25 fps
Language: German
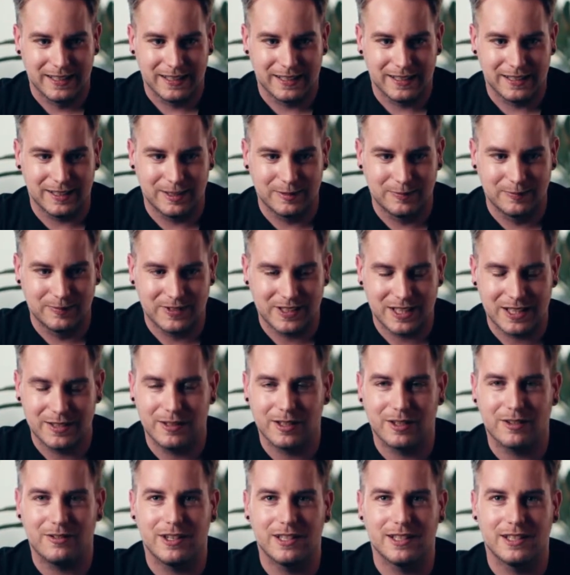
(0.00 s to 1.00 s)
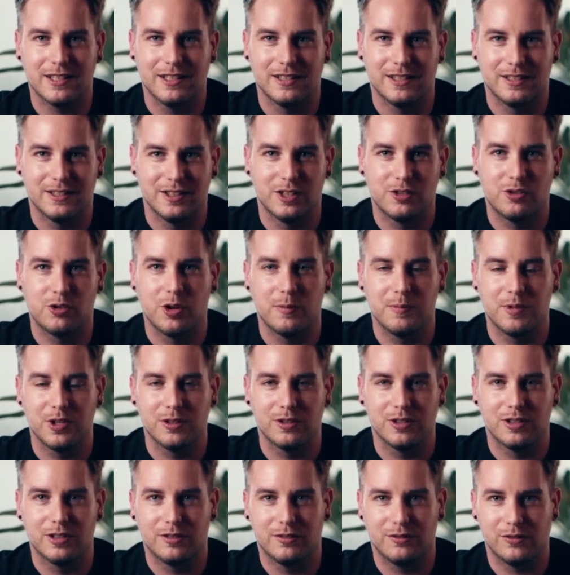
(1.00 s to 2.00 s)
Ähm, das wird quasi eine
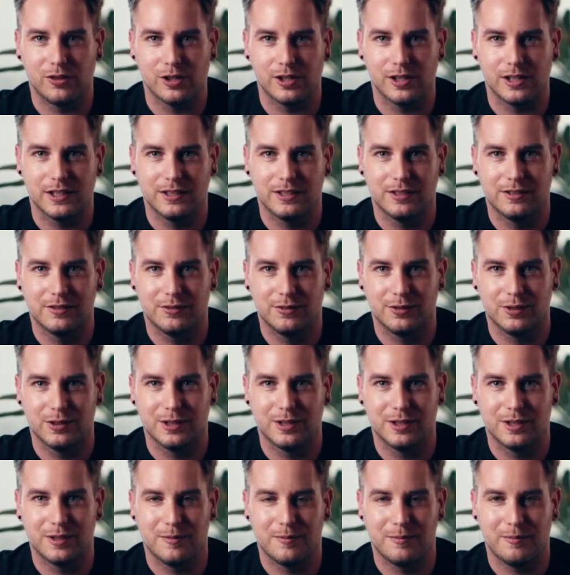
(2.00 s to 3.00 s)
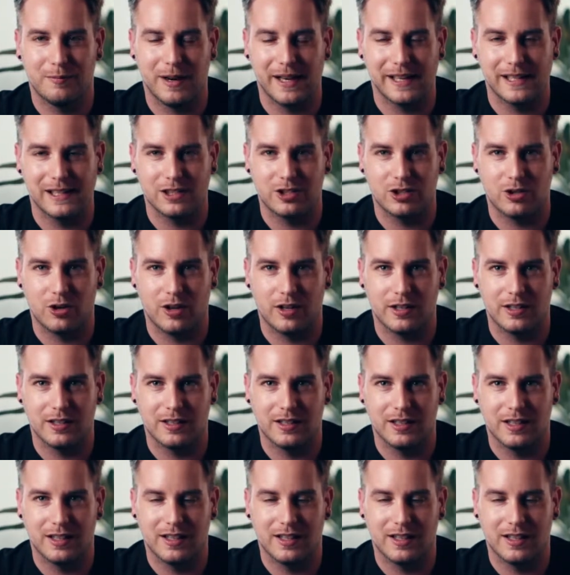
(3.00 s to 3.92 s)
Tribute-Folge für Michael Jordan.